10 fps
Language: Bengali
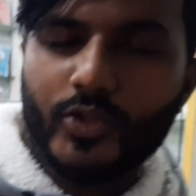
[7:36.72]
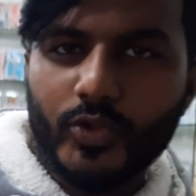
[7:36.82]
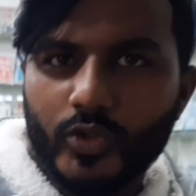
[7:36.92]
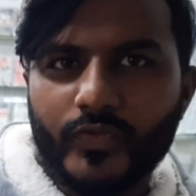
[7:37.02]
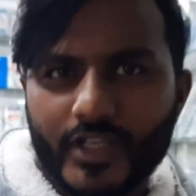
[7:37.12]

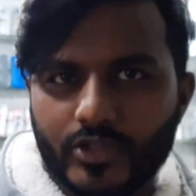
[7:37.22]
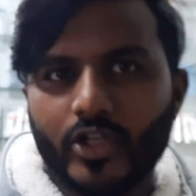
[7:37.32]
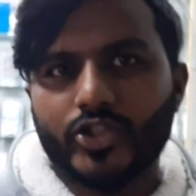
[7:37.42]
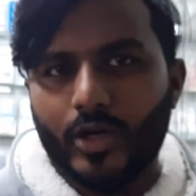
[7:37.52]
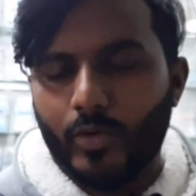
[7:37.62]
টুটুন ফেস
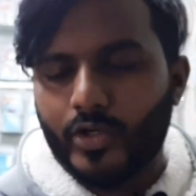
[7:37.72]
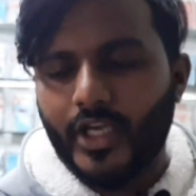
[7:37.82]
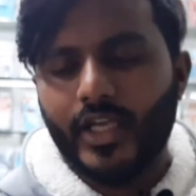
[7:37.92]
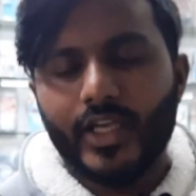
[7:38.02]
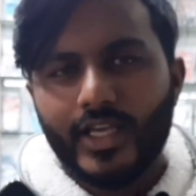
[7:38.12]
লক সব
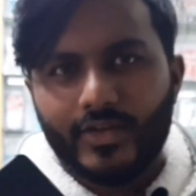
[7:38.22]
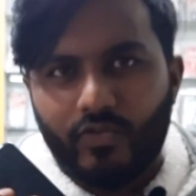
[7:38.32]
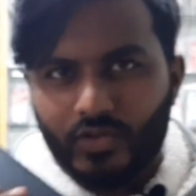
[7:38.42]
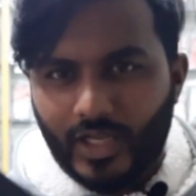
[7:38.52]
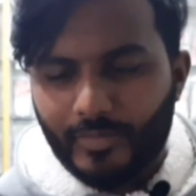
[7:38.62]
ওকে
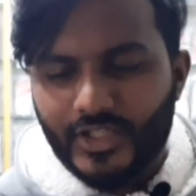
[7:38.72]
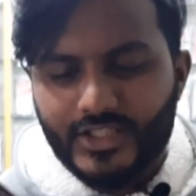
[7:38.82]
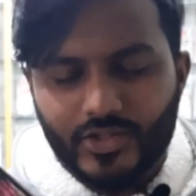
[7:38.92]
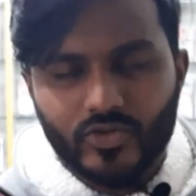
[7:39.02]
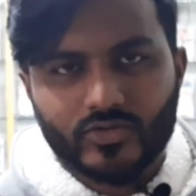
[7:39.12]
ফোনটা আমি
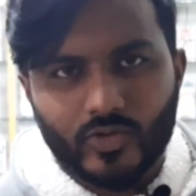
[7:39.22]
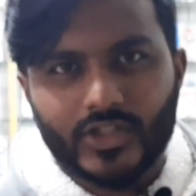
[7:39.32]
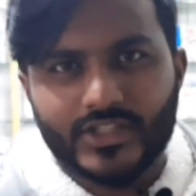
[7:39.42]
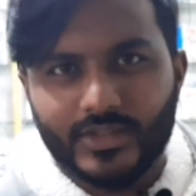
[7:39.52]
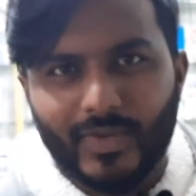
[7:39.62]
নিজে ইউজ
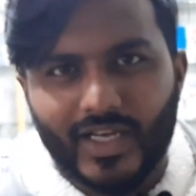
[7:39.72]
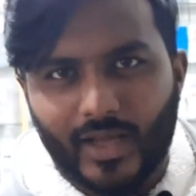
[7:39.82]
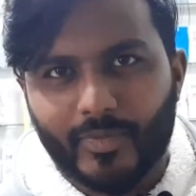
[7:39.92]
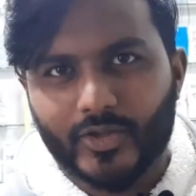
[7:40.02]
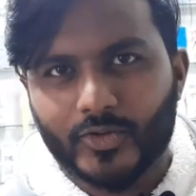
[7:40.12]
করতেছি মানে
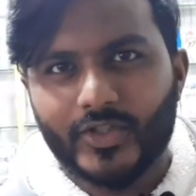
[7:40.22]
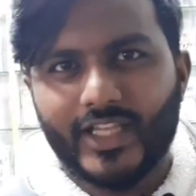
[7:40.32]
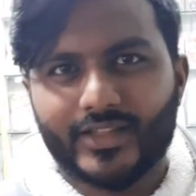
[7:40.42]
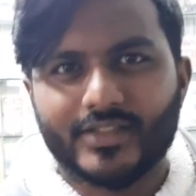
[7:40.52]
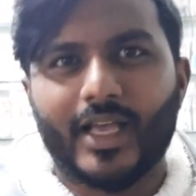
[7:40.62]
আপাতত
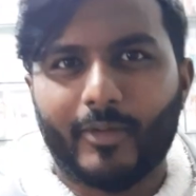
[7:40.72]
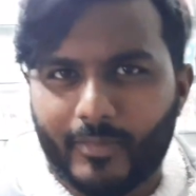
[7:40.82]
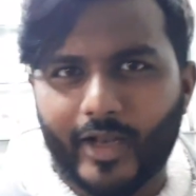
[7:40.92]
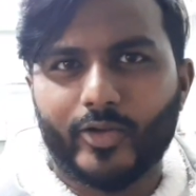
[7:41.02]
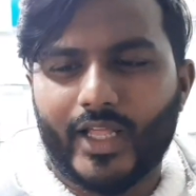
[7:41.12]
দেখতেছি আমার
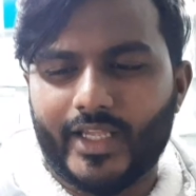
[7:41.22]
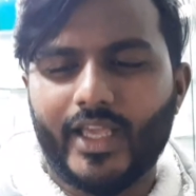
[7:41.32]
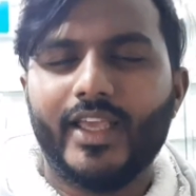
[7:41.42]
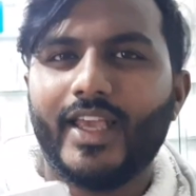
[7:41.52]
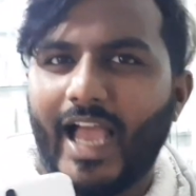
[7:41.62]
ভালো লাগে
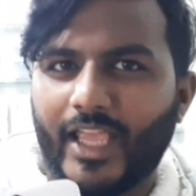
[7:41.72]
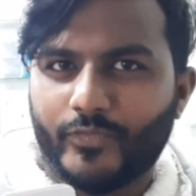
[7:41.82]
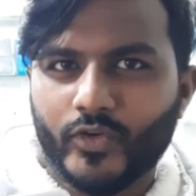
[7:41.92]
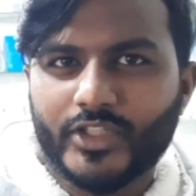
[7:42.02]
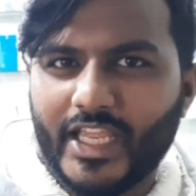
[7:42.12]

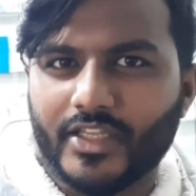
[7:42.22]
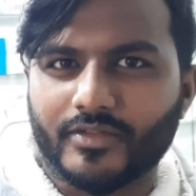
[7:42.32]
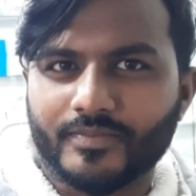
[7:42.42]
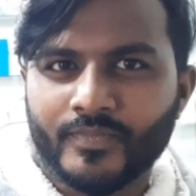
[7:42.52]
আইফোন টেন